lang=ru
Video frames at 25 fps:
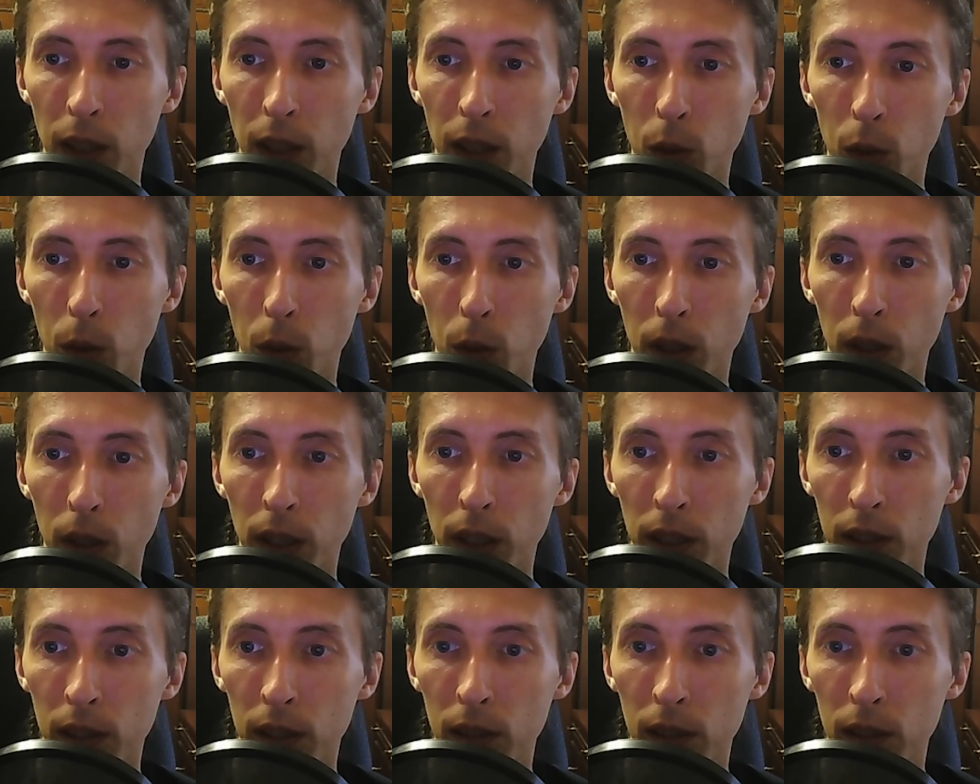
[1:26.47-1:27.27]
которые
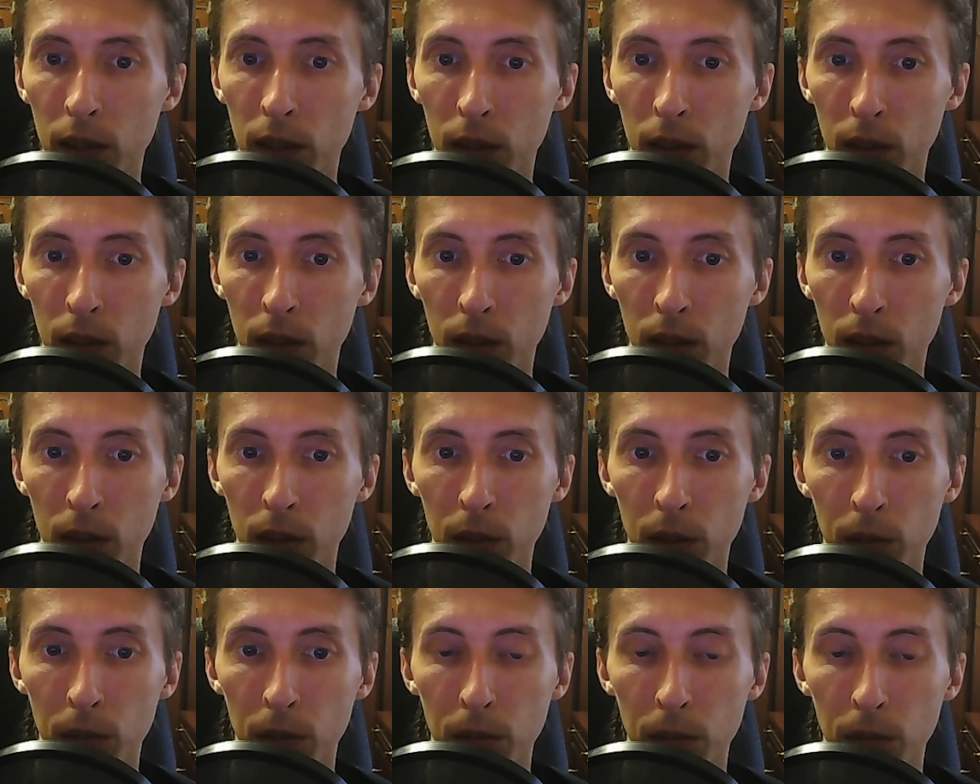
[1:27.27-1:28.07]
есть
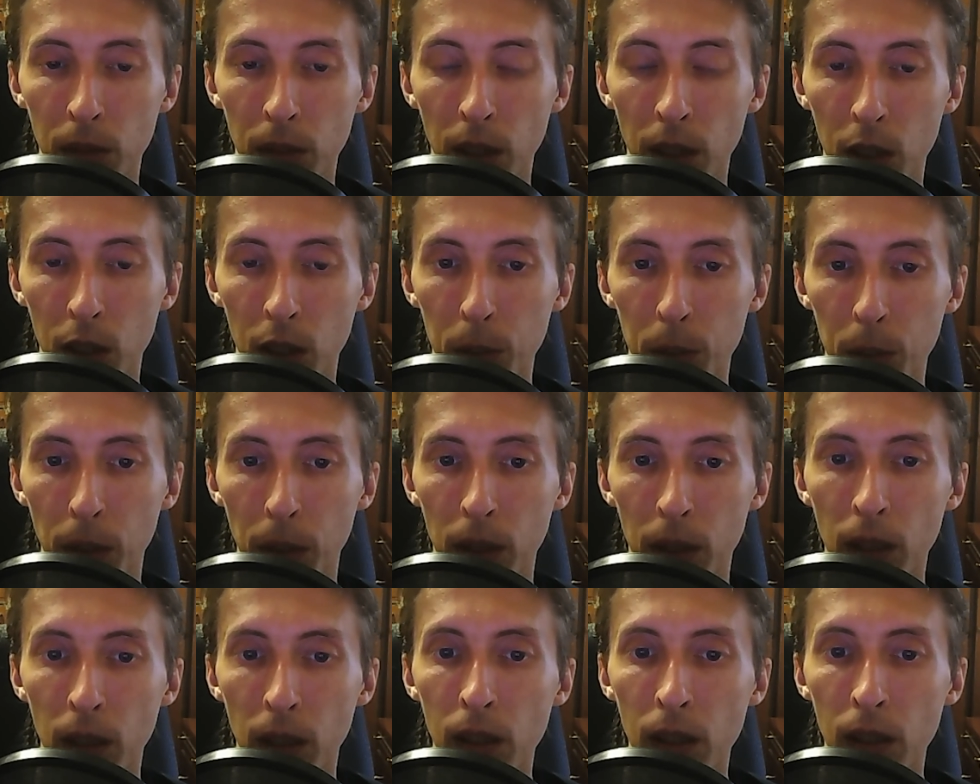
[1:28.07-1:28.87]
э, на нашем
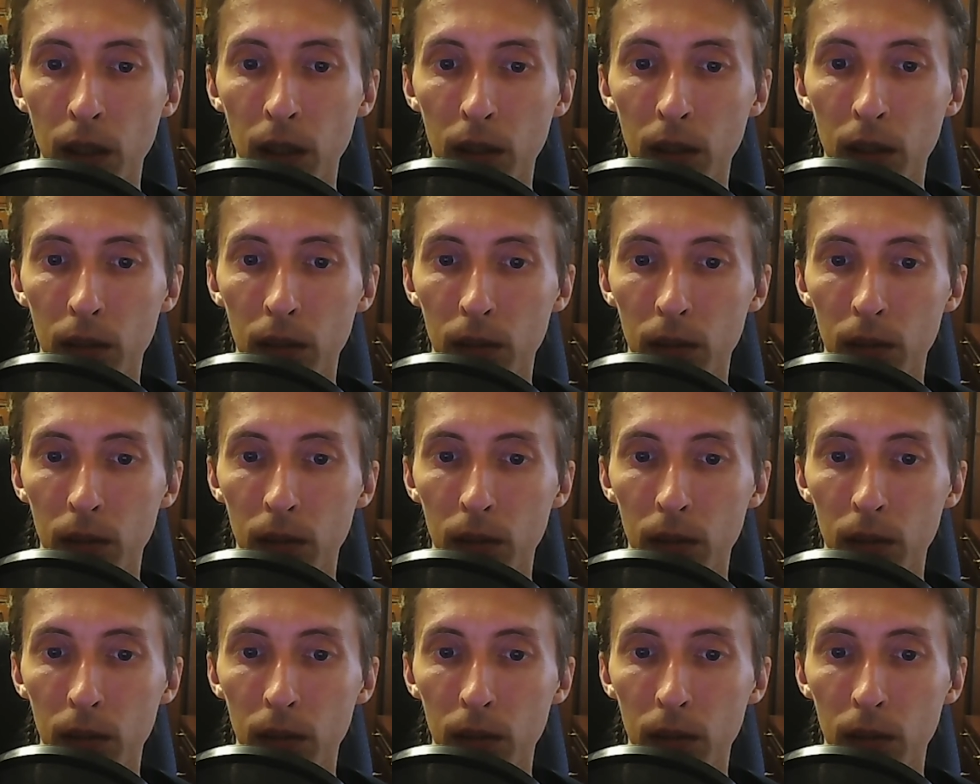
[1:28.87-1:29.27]
канале,